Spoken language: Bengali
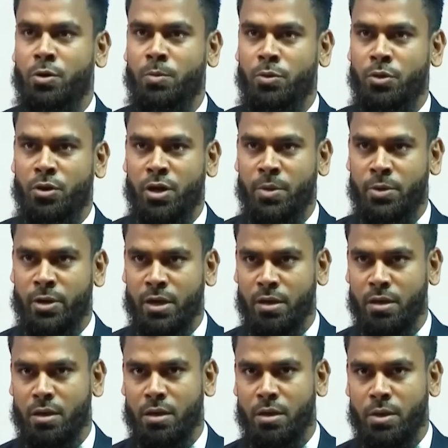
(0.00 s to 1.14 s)
পরম করুণাময়
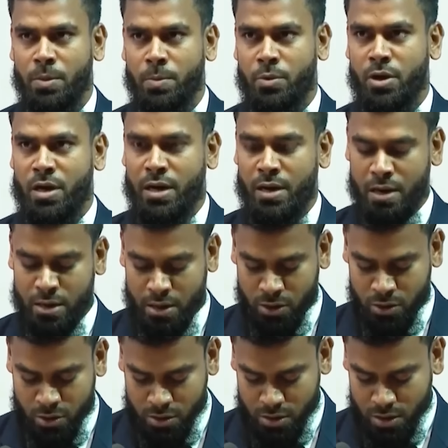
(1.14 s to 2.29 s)
মহান আল্লাহর
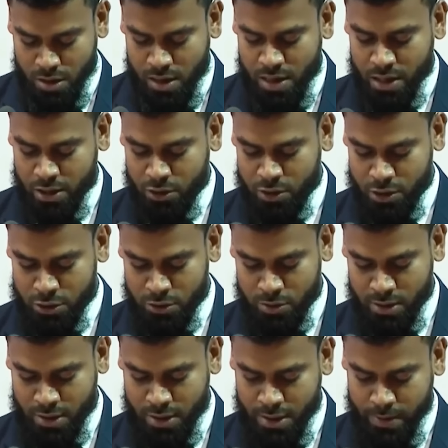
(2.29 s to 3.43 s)
নিকট লাখো কোটি
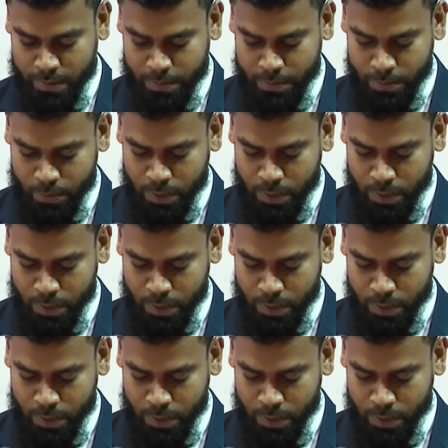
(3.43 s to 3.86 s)
শুক্রিয়া